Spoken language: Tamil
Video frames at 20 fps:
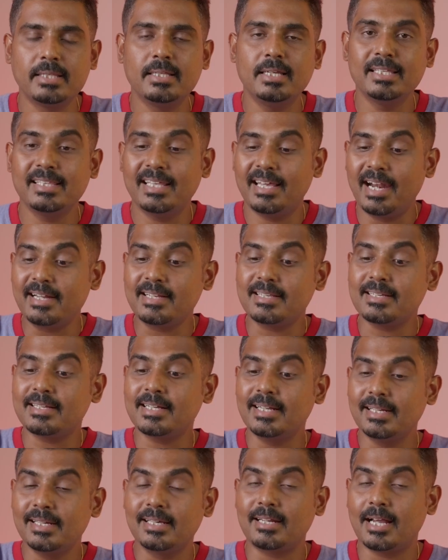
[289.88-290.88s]
அதில் இந்த ரெட்
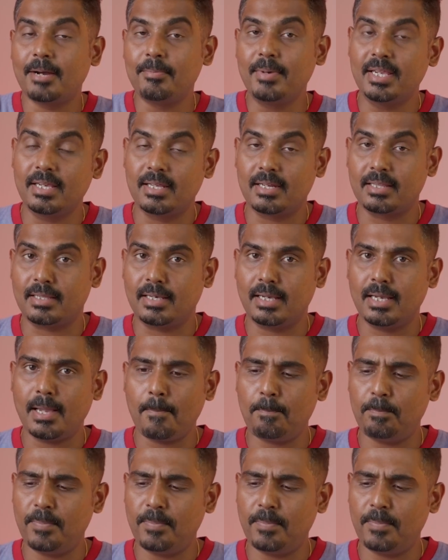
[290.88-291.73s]
கலர் அப்படிங்கிறத